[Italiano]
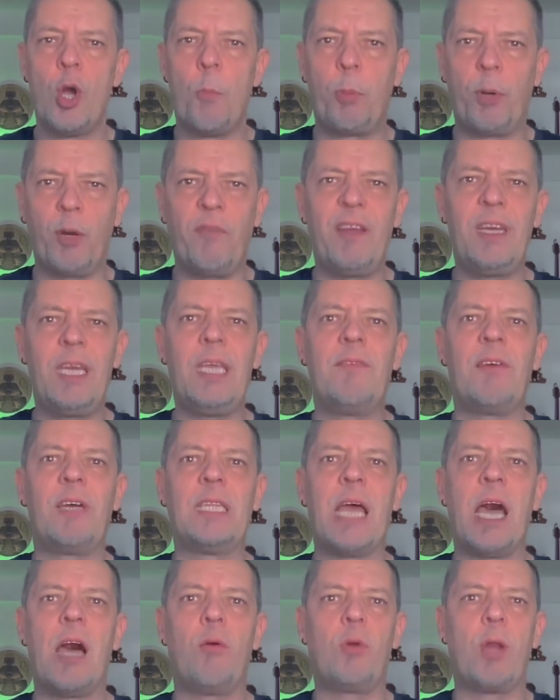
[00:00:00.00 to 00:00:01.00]
proveniva
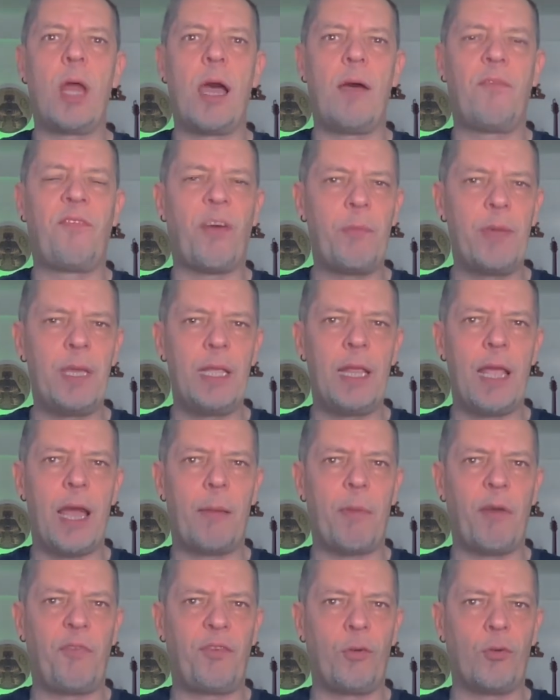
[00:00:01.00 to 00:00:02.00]
da una famiglia
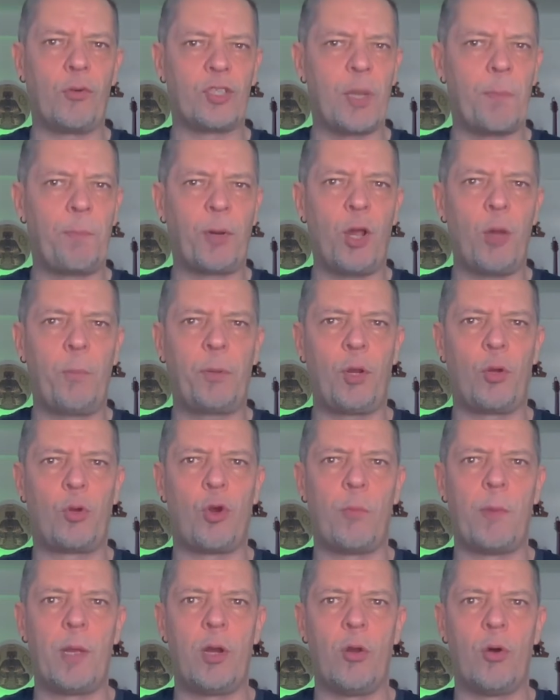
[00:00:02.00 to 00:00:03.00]
mafiosa proprio
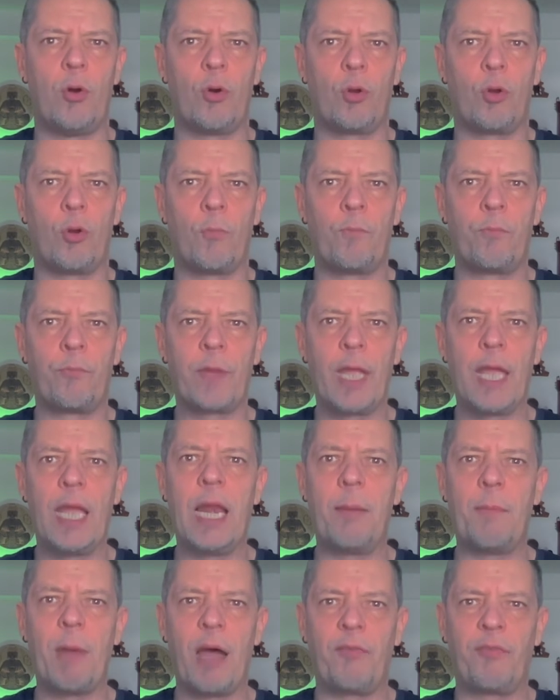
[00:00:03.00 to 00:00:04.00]
come loro e
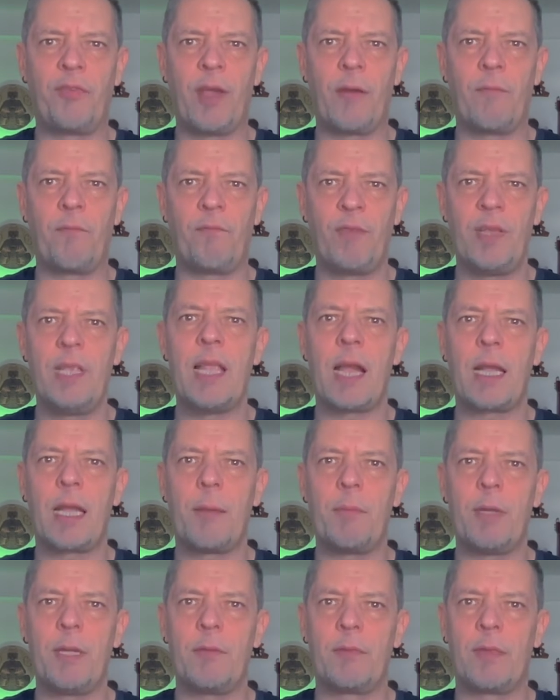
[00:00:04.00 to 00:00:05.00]
la mafia
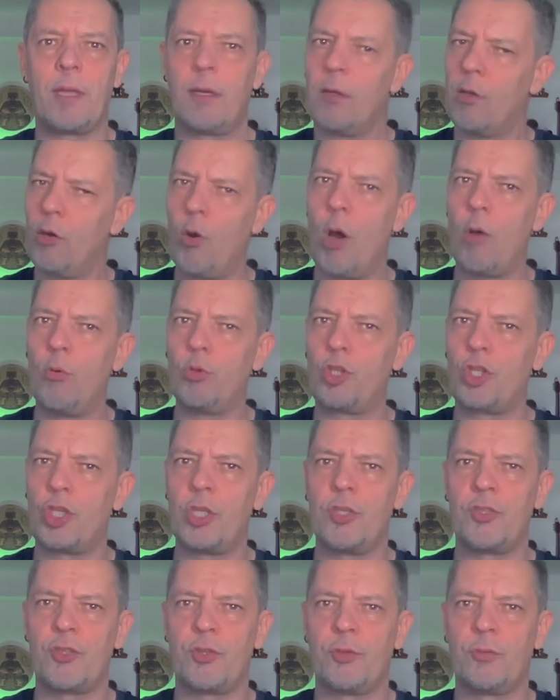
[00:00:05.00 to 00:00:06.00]
vigliaccamente lo ha
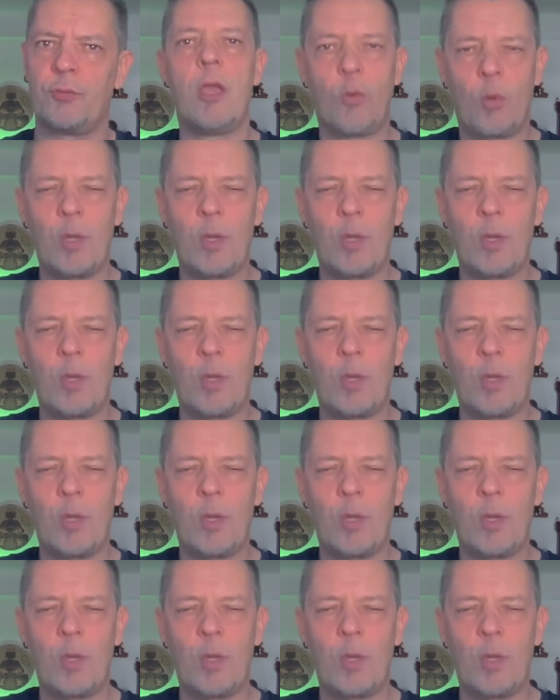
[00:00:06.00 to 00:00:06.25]
ucciso.